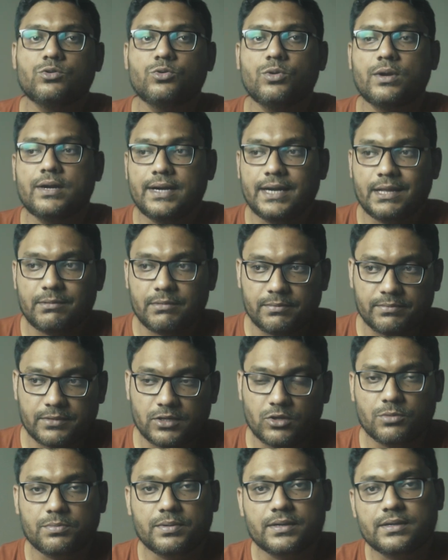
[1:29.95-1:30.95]
200 हंड्रेड
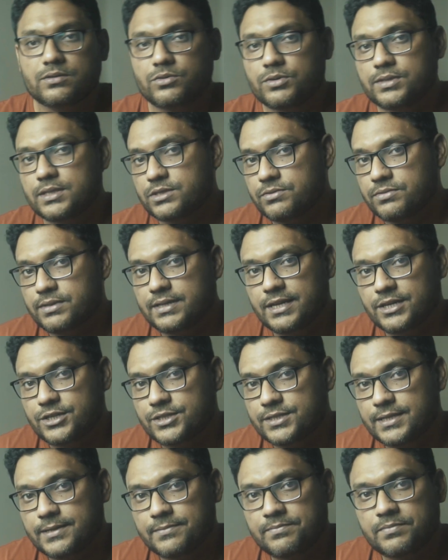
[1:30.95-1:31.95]
mm के ऊपर कोई तस्वीर
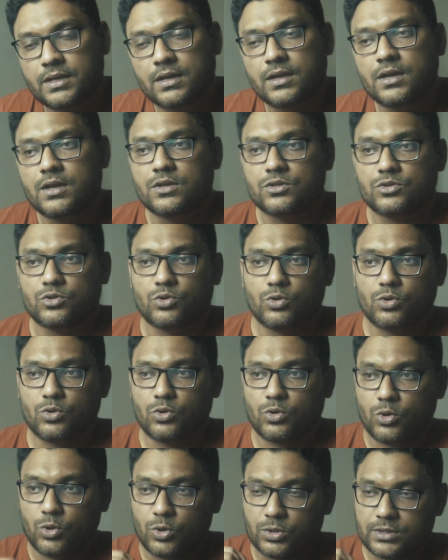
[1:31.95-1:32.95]
खींचते हैं तो
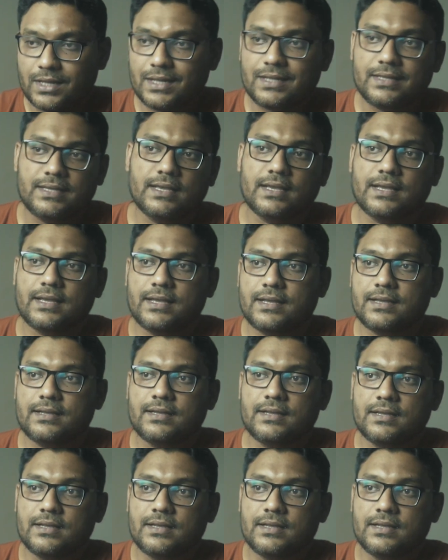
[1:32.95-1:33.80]
होता ये है